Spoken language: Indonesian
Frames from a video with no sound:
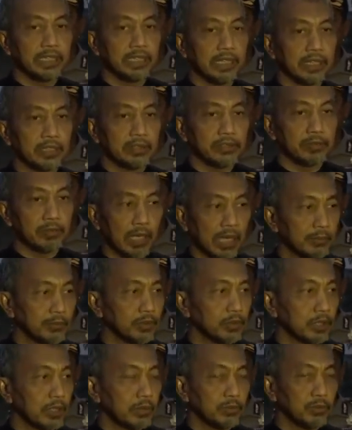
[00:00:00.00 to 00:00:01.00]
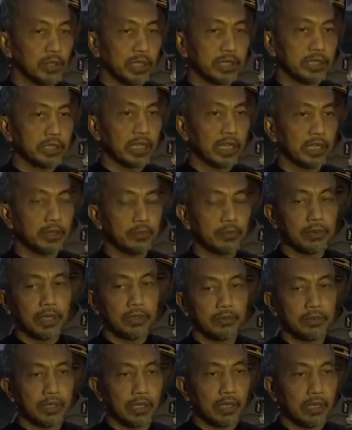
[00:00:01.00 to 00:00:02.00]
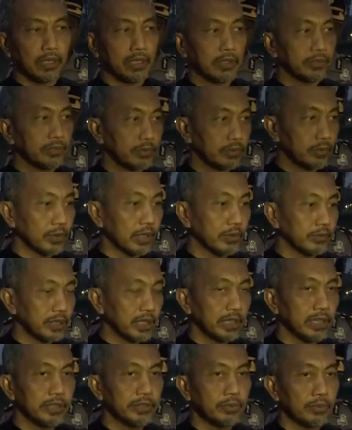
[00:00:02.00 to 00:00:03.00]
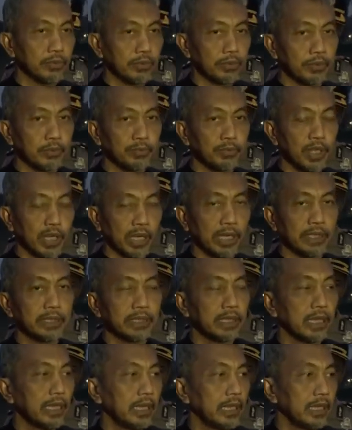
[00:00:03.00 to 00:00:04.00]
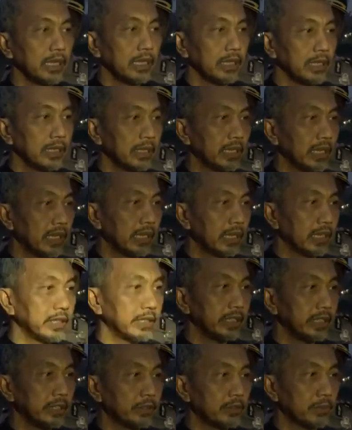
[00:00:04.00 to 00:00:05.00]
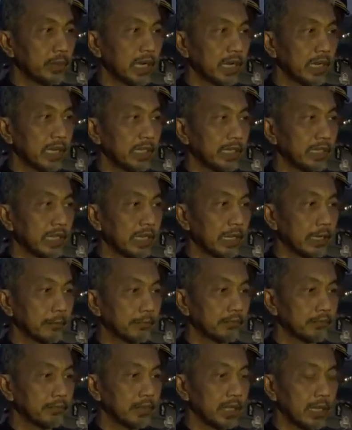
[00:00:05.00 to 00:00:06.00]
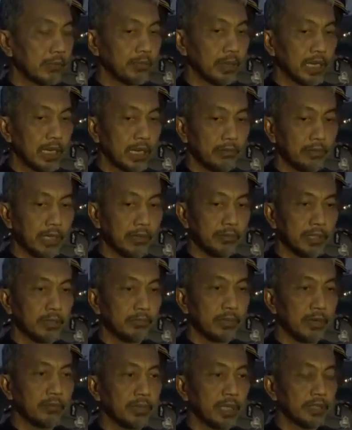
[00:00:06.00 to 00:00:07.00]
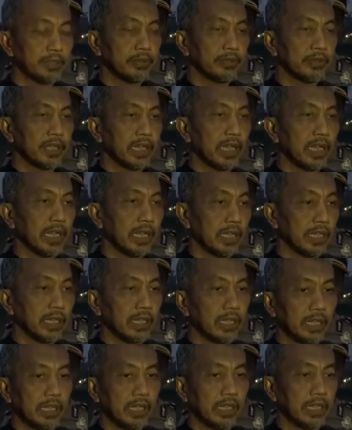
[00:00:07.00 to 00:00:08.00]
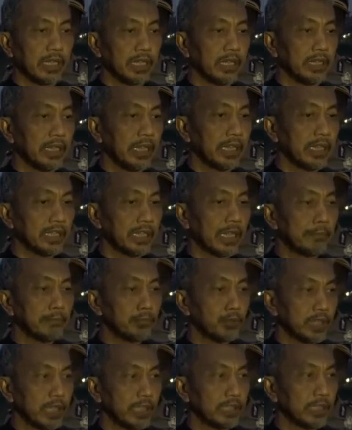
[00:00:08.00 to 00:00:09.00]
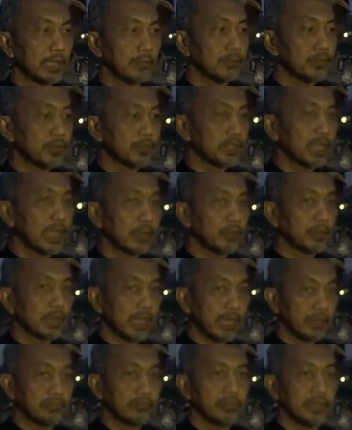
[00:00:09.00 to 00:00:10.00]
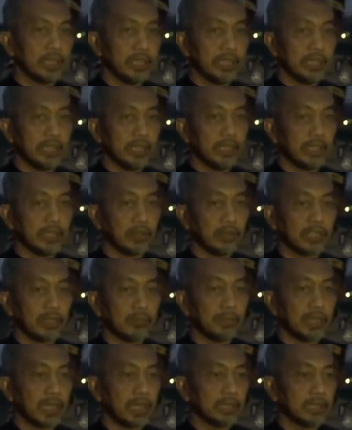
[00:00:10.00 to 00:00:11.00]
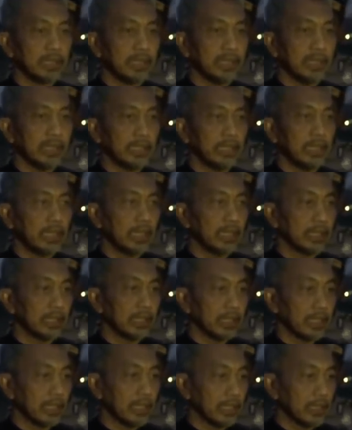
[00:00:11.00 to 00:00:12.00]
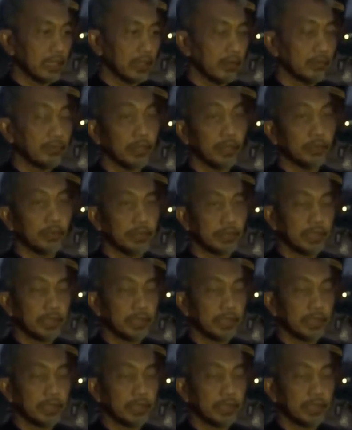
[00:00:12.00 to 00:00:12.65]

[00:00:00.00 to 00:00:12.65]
dan semalam juga dimulai setengah dua udah curah hujannya cukup deras dan itu barangkali yang apa namanya menyebabkan juga uh, daya tampung daya tampung saluran di kota Bekasi ini agak overload